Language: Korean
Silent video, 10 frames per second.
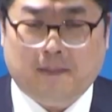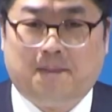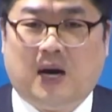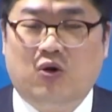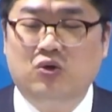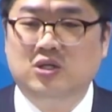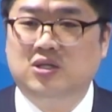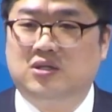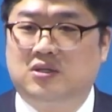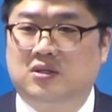
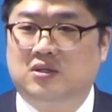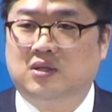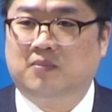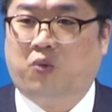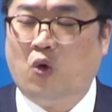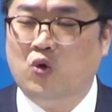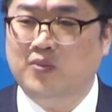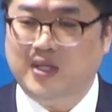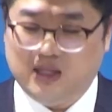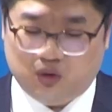바울은
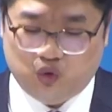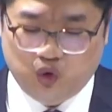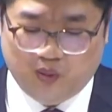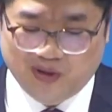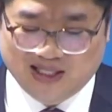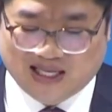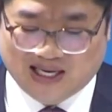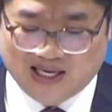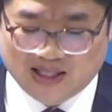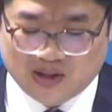복음에 대해서 누구보다 잘
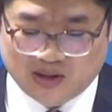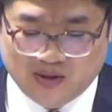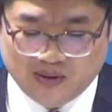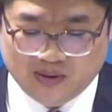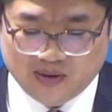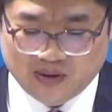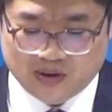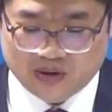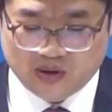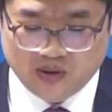알았죠.
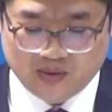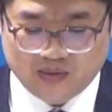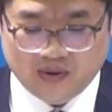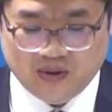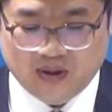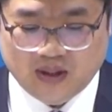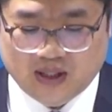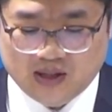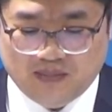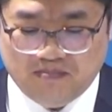그죠?
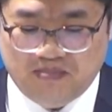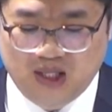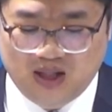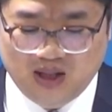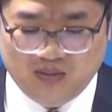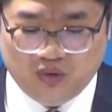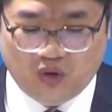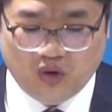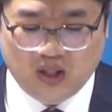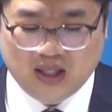그래서
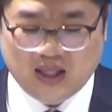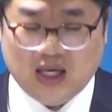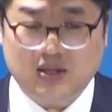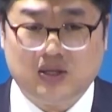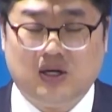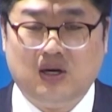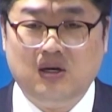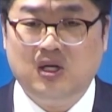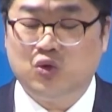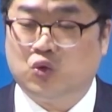믿음으로
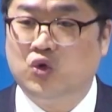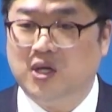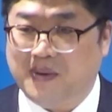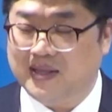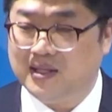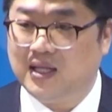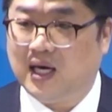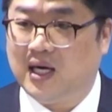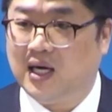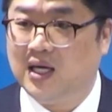인해서 구원을
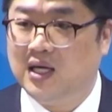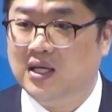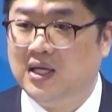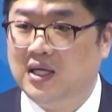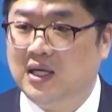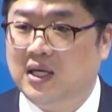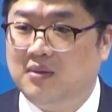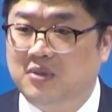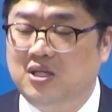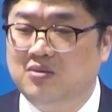받는다.
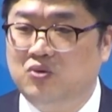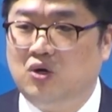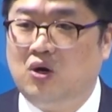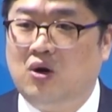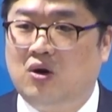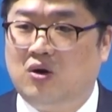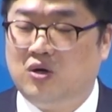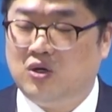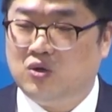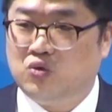믿음으로
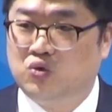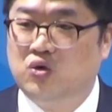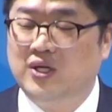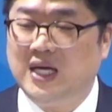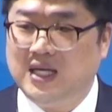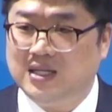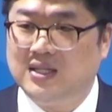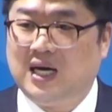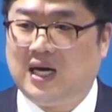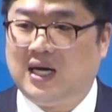구원에
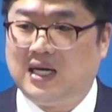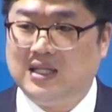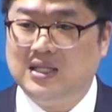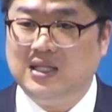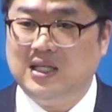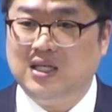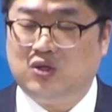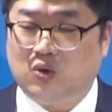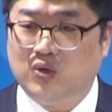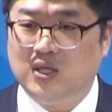이른다라는 이
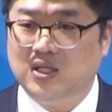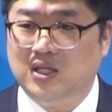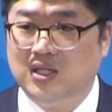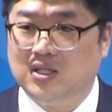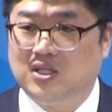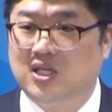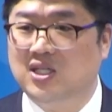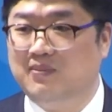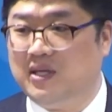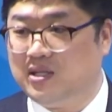교리를
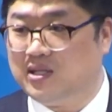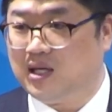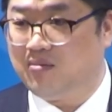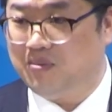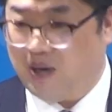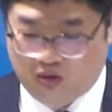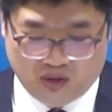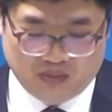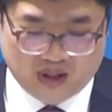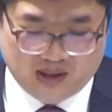정립했던 사람이
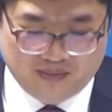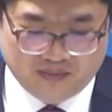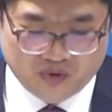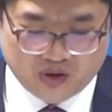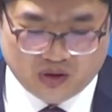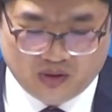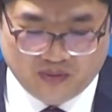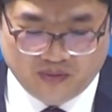바울입니다. 그죠?